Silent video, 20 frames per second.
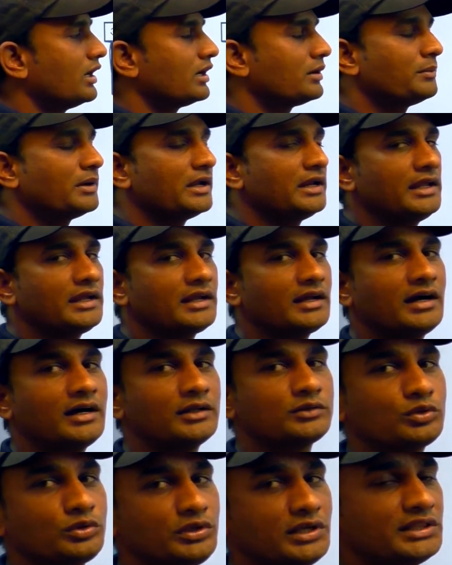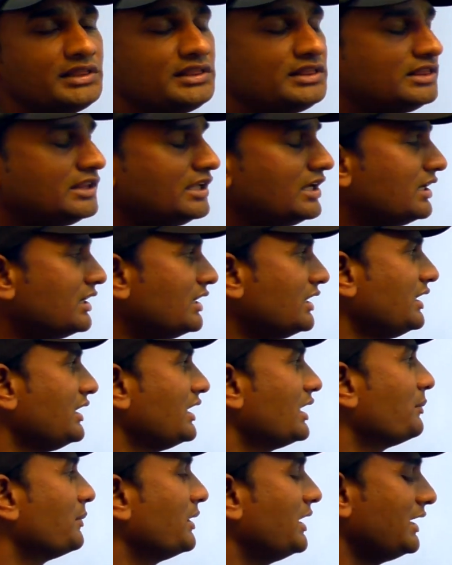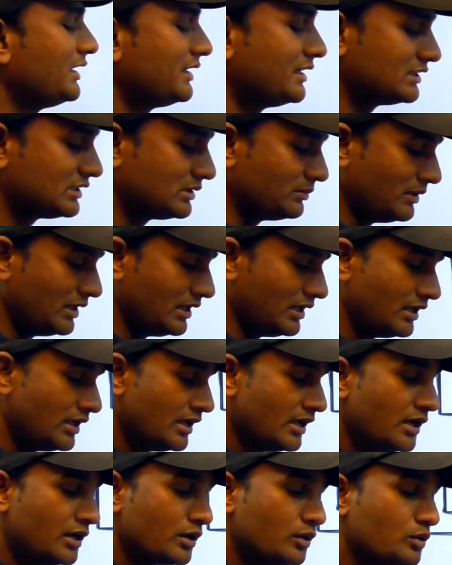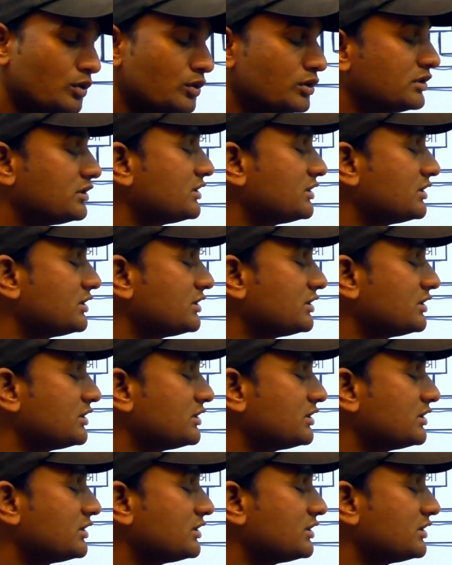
और बनेगा तो ये तीन नियम है किसमें गुण